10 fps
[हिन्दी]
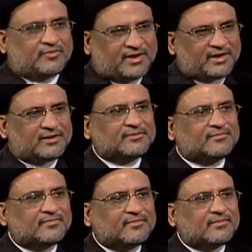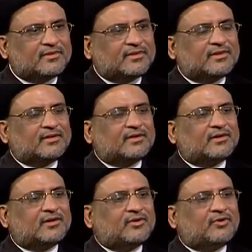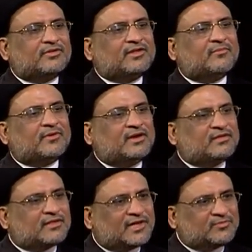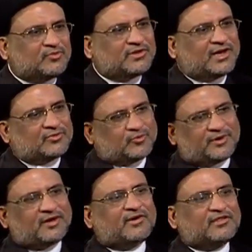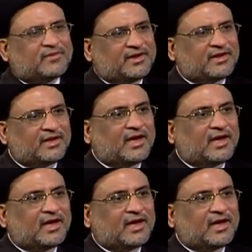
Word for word: सुने और जब मजलिस ख़त्म हो जाए तो फिर नमाज़ पढ़ें